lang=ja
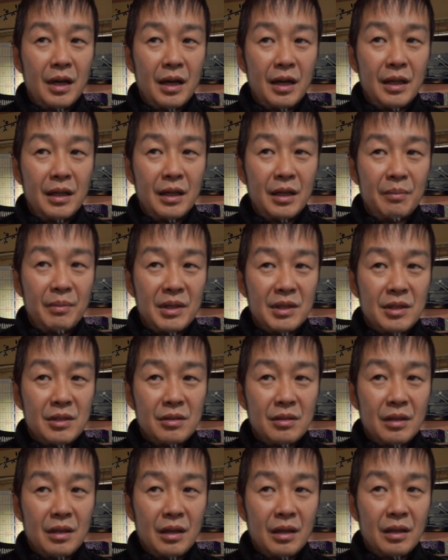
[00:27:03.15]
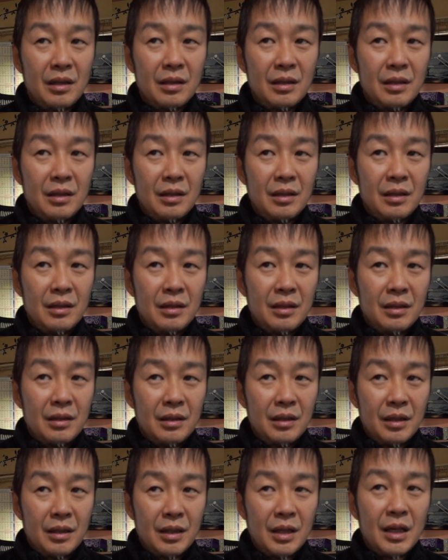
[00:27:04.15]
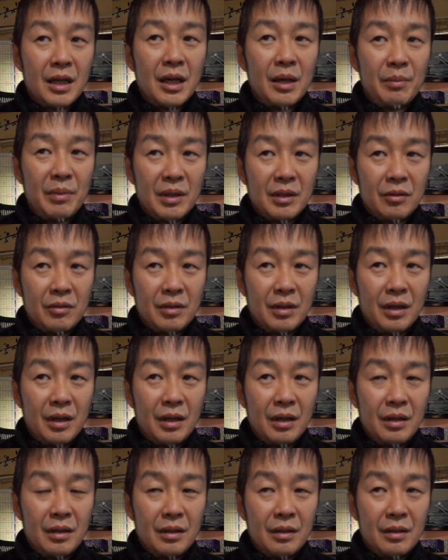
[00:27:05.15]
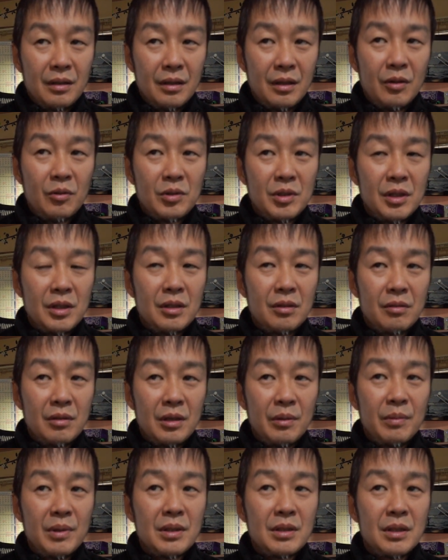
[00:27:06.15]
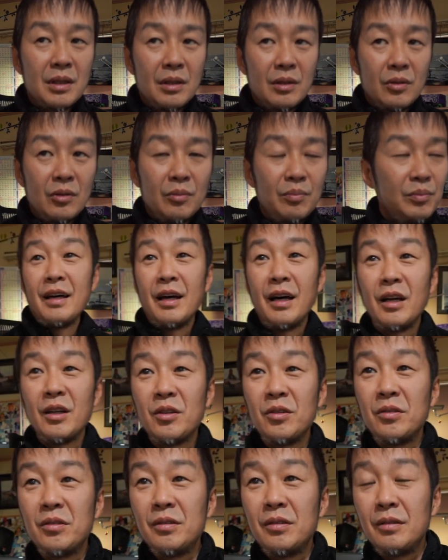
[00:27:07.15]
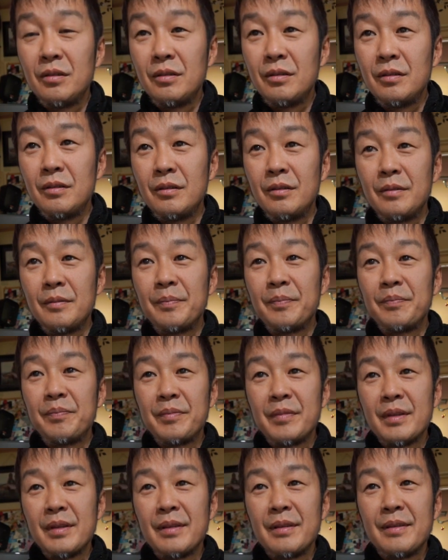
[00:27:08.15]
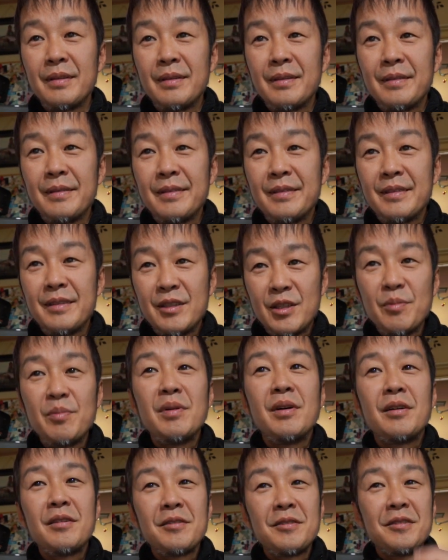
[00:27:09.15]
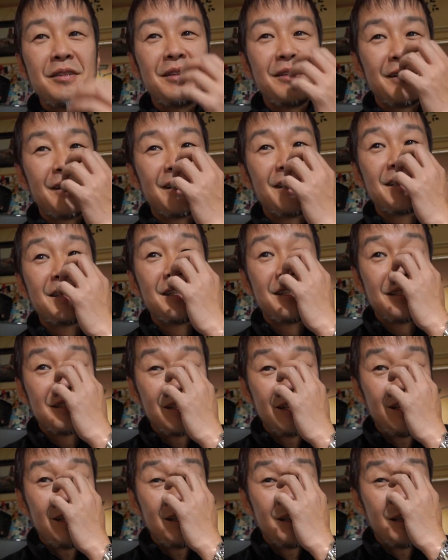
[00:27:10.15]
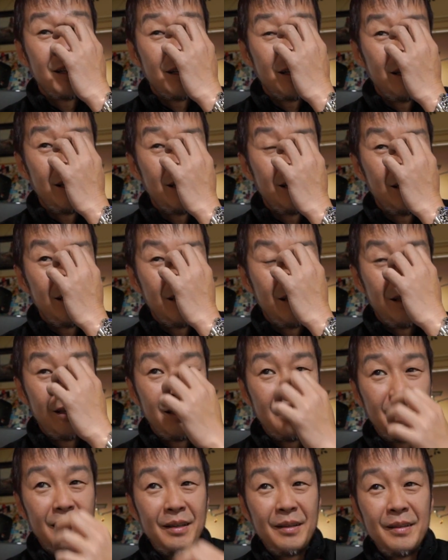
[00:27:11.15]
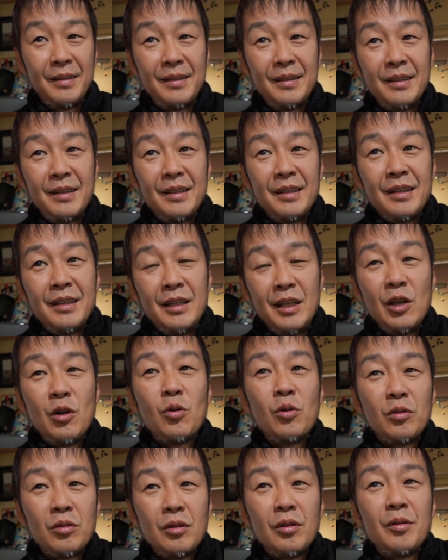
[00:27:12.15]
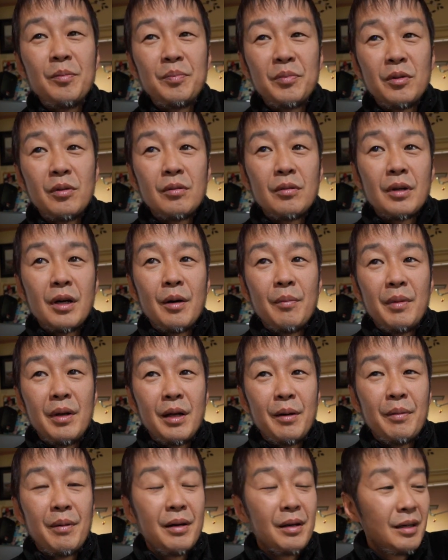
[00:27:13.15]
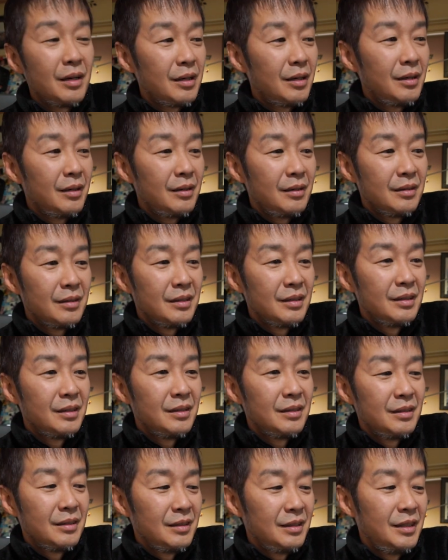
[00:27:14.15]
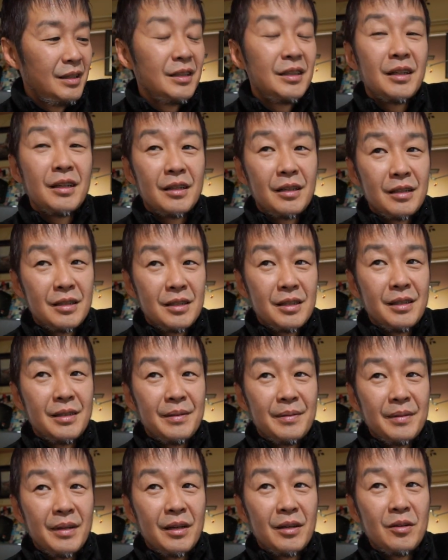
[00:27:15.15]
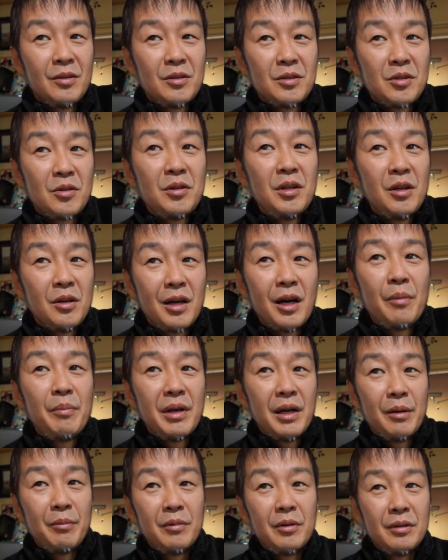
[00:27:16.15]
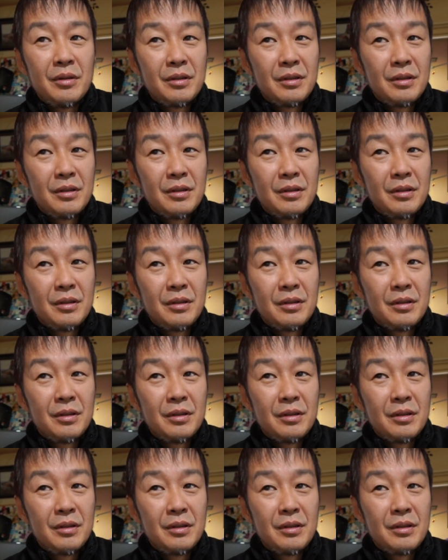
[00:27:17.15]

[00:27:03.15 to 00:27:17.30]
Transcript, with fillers: ハイアマチュアな仲間とかが教えてくれましたけどあのー、セブン R3 の話ですね、えー、ニコンのプロのカメラマンから聞いた話あのソニーのカメラも